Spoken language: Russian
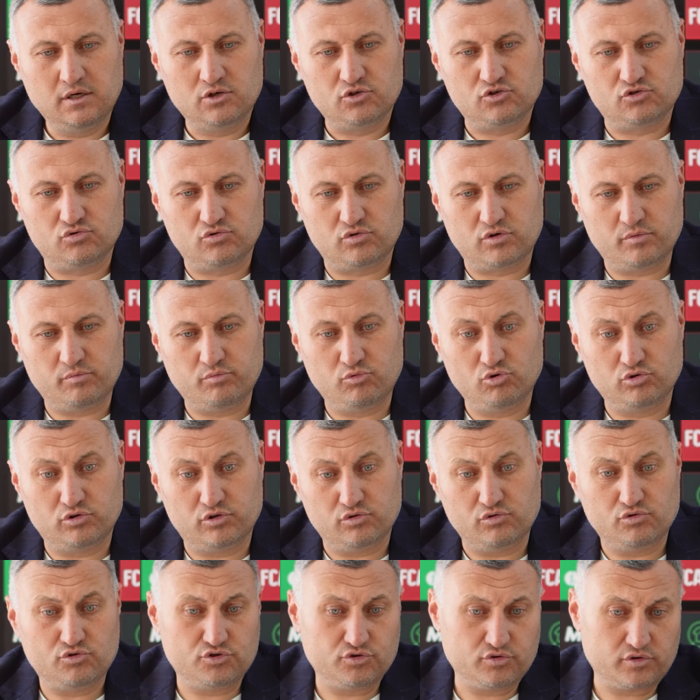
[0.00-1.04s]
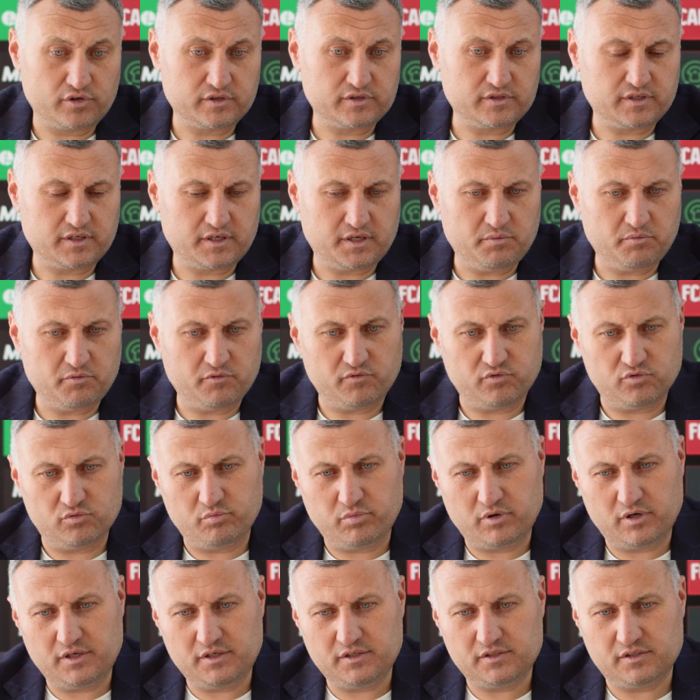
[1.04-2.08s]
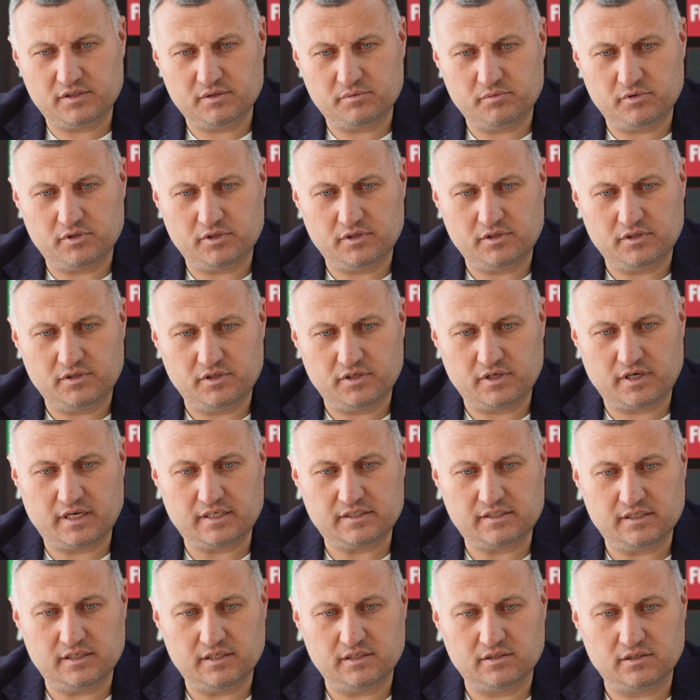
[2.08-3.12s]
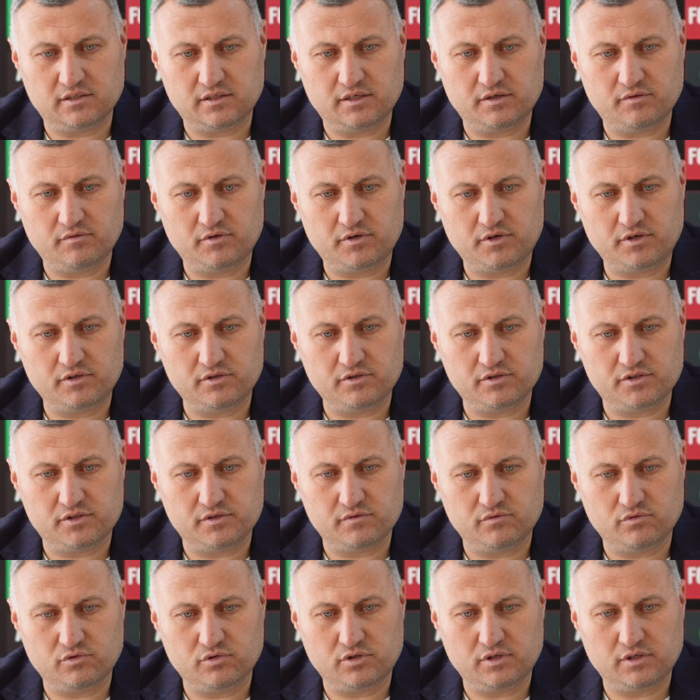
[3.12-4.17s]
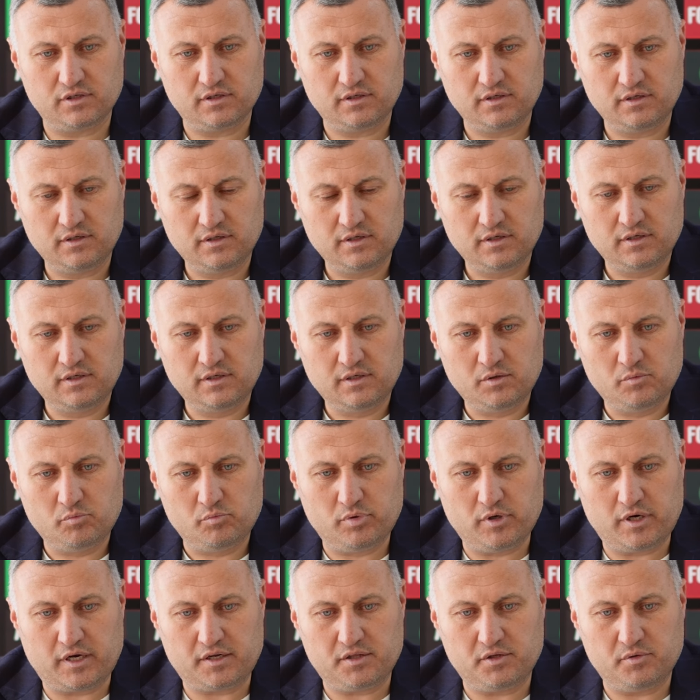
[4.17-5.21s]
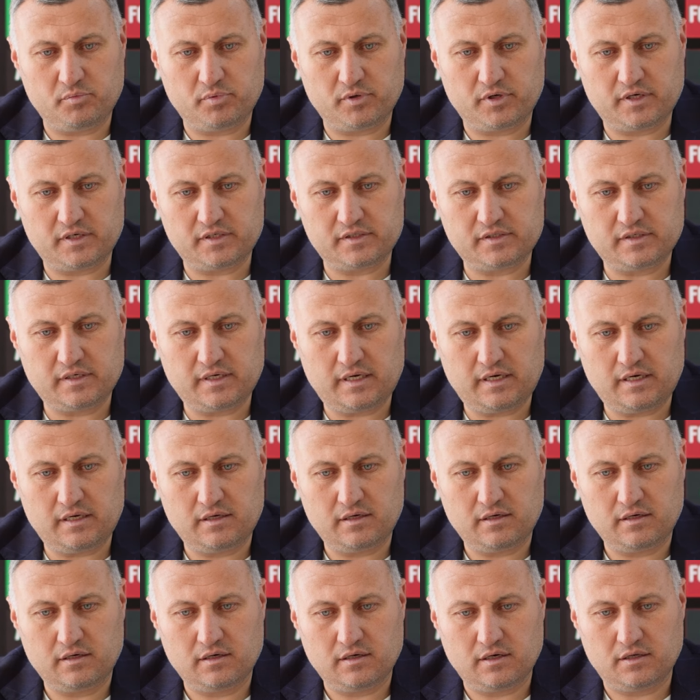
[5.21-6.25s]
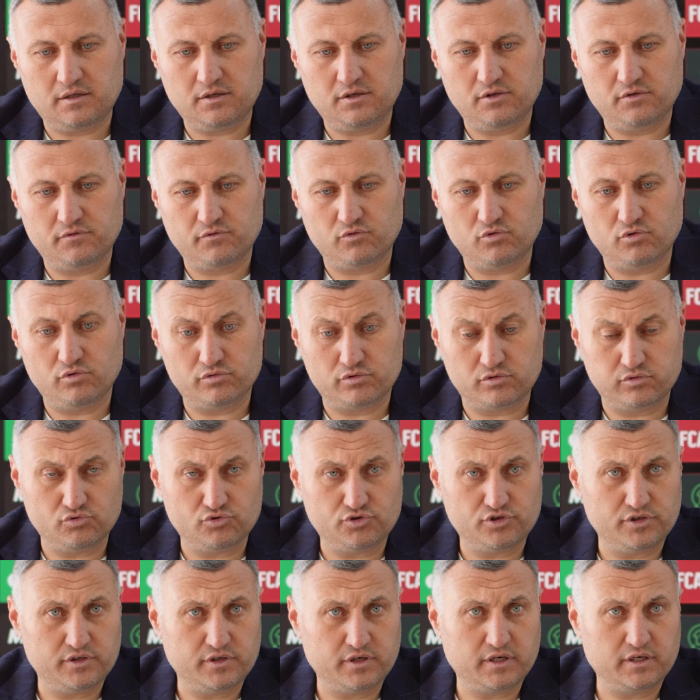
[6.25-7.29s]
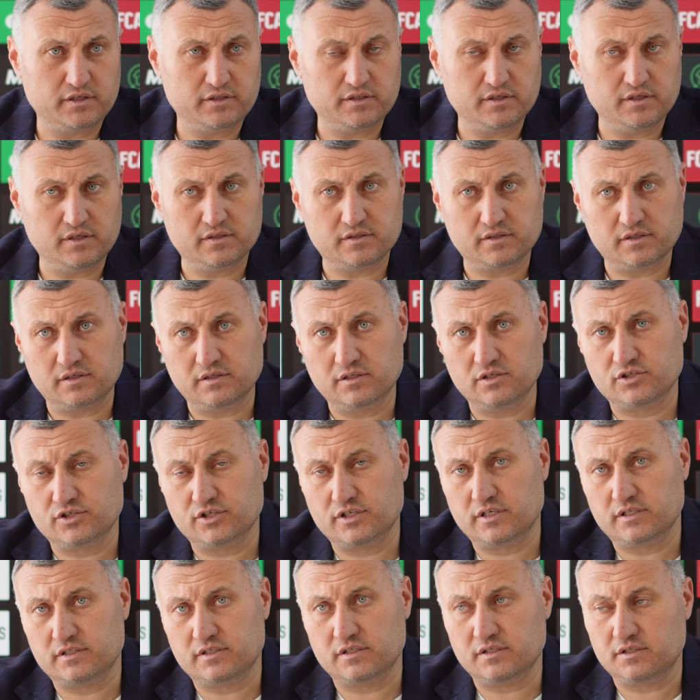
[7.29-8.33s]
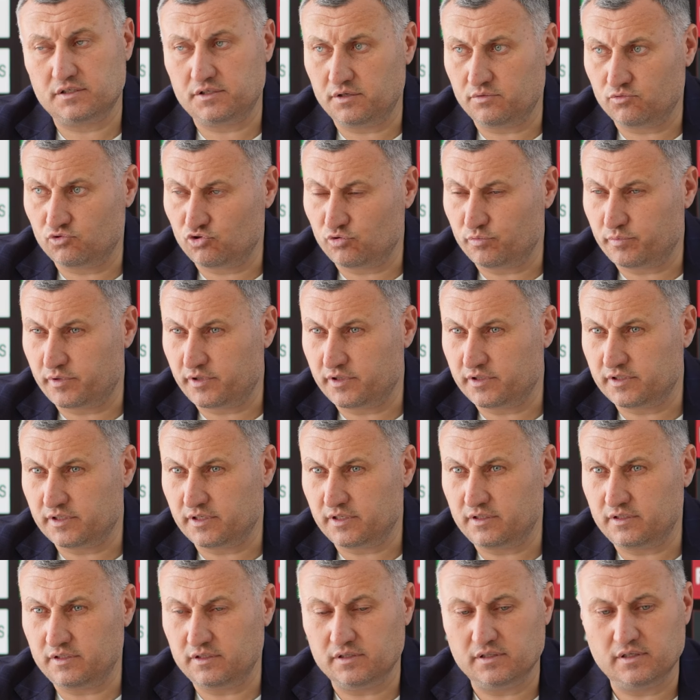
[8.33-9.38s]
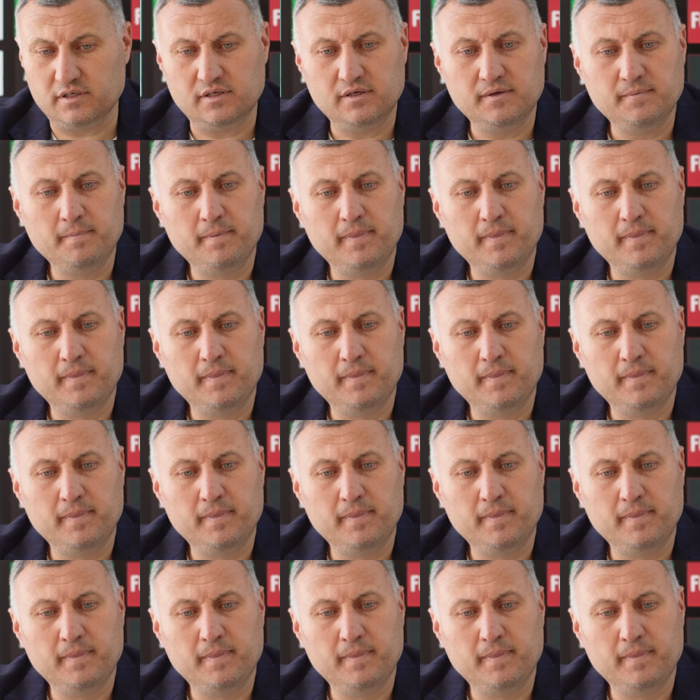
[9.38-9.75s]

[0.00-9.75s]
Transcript: что работаю еще раз с такими футболистами. Не раз я это говорил, и сегодня – парни показали, они ни в коем случае не хотели соглашаться с тем, что происходило